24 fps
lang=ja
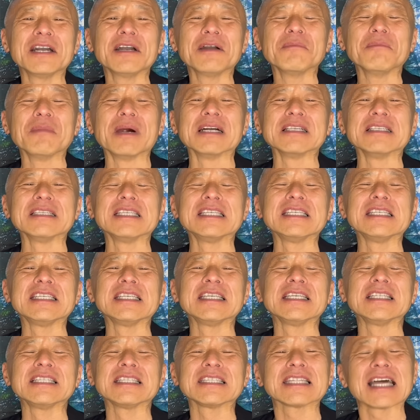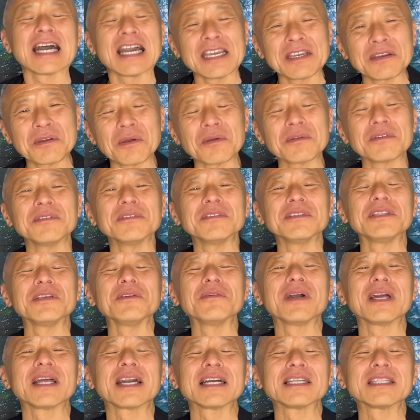まあ、地震大国って言
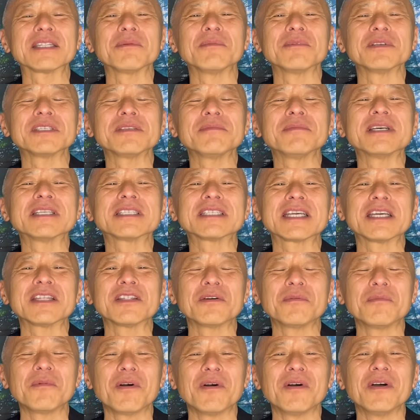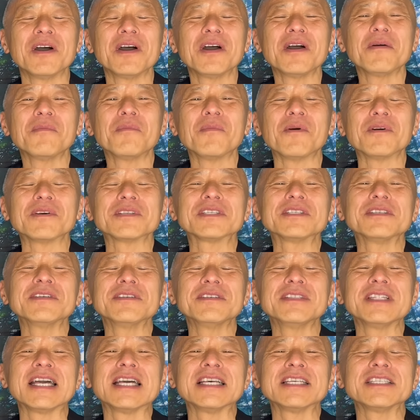われ方もしますけども、もう数
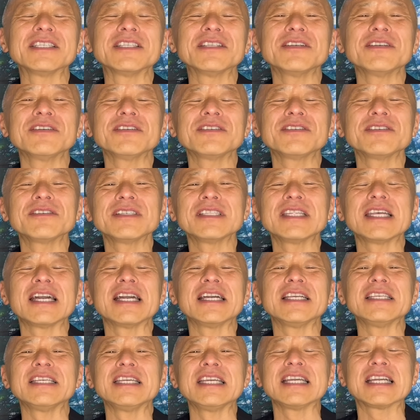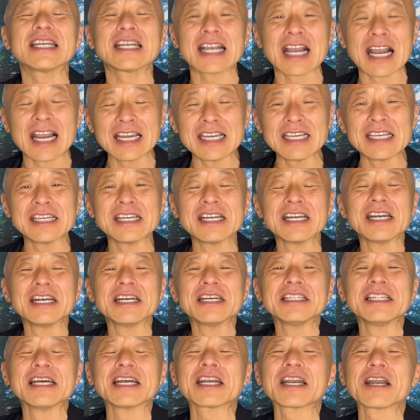年、数十年に一回、
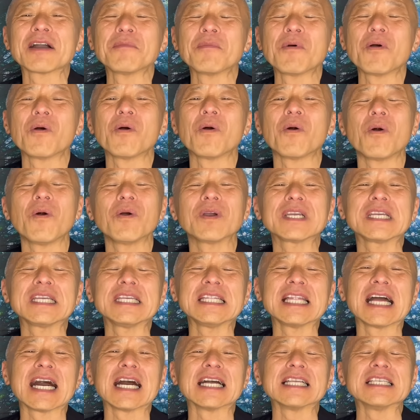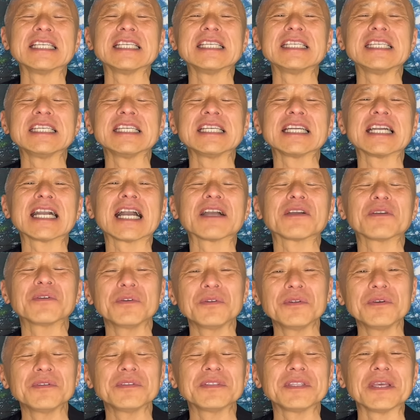なんかもう大きな地震が来
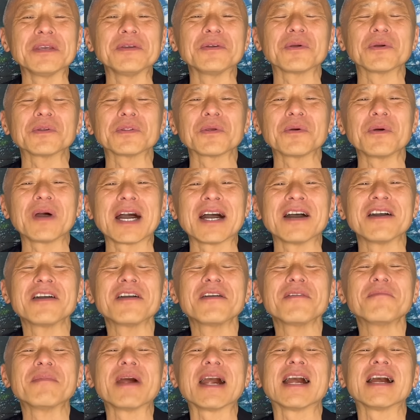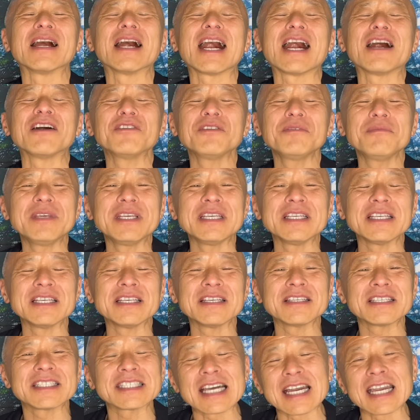るっていうことは、まあ、ある意味、
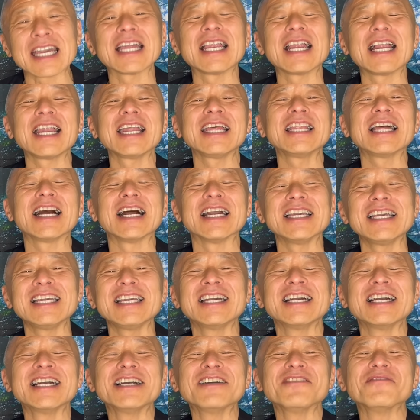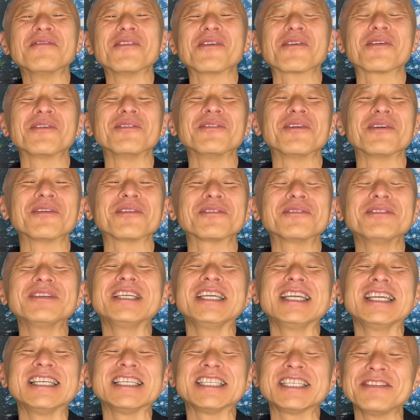避けられない、もうこの
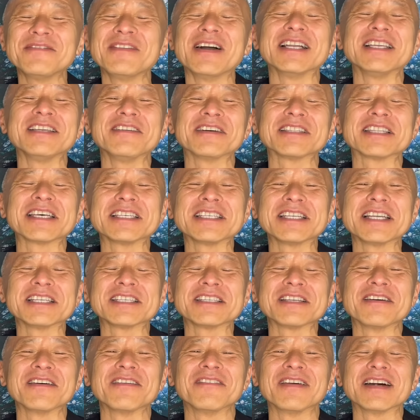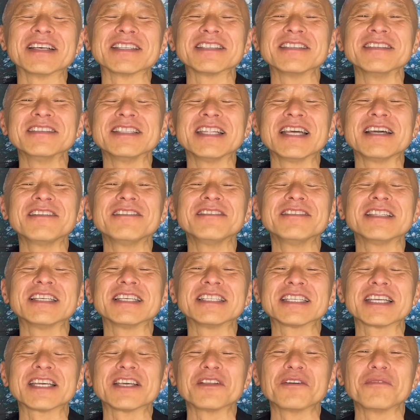国、島に私たちはまあ住んでるんで
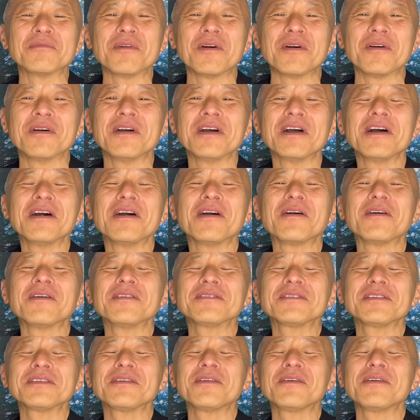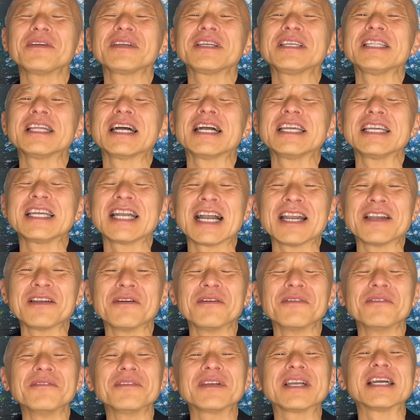すけども、本当に大きな被害
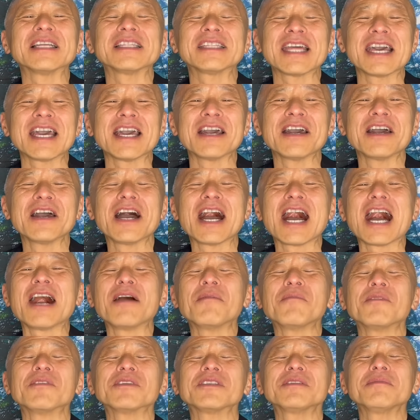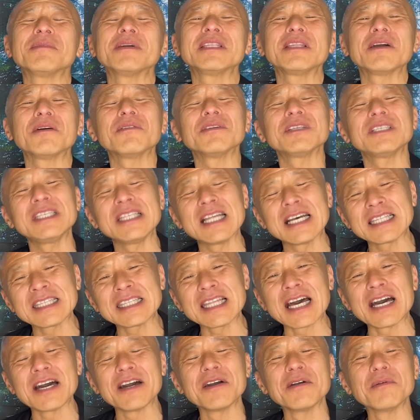を受けて、ああ、もう全てを失っ
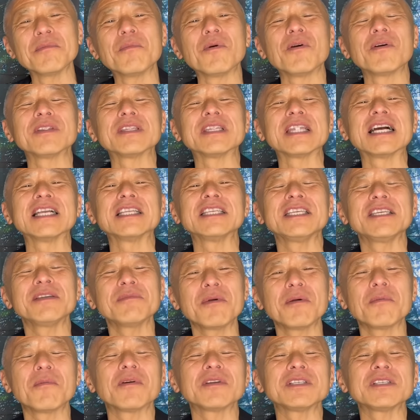た。もう何にももう